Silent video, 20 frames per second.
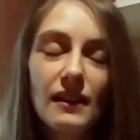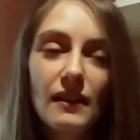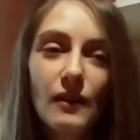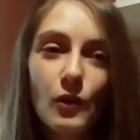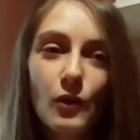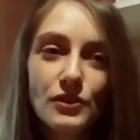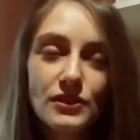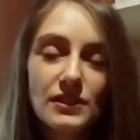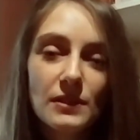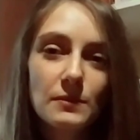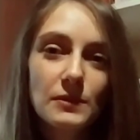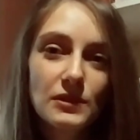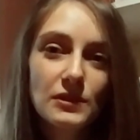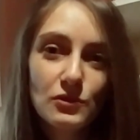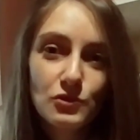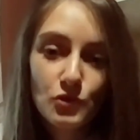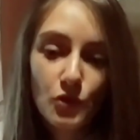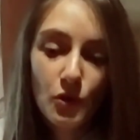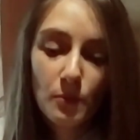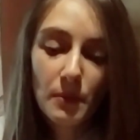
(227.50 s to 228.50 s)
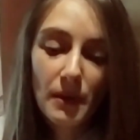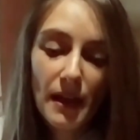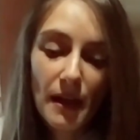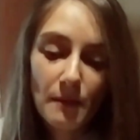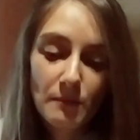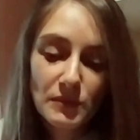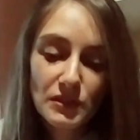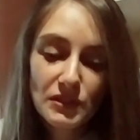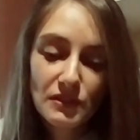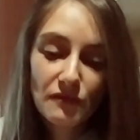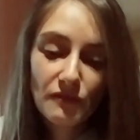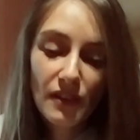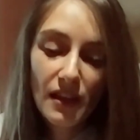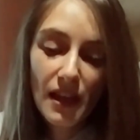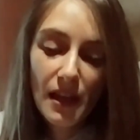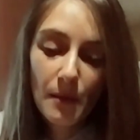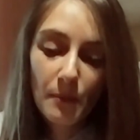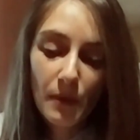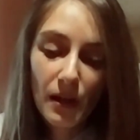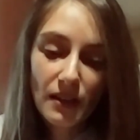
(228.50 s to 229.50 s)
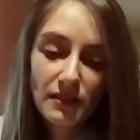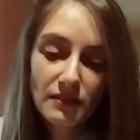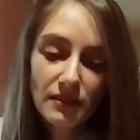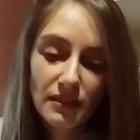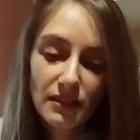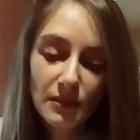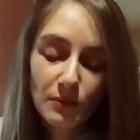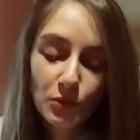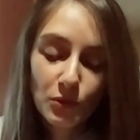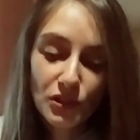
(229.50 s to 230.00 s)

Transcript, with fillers: O kitabını da çok beğenmiştim ve hemen e,